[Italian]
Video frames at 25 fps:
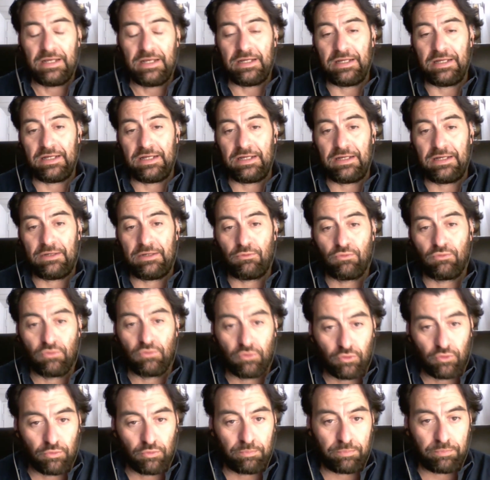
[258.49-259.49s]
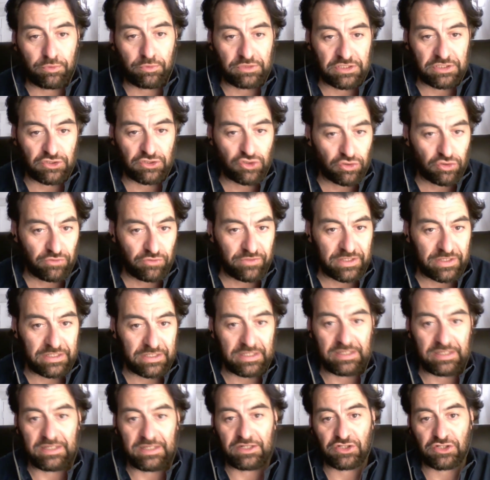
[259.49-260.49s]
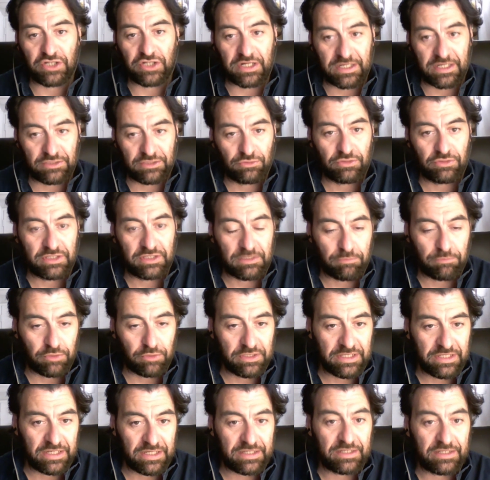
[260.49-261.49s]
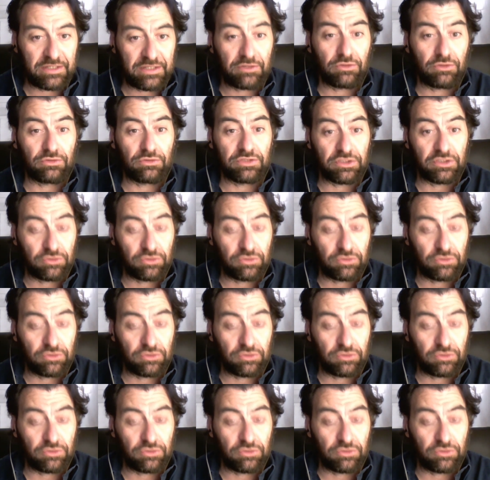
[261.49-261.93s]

eh, un gruppo di giovani ricercatori del Politecnico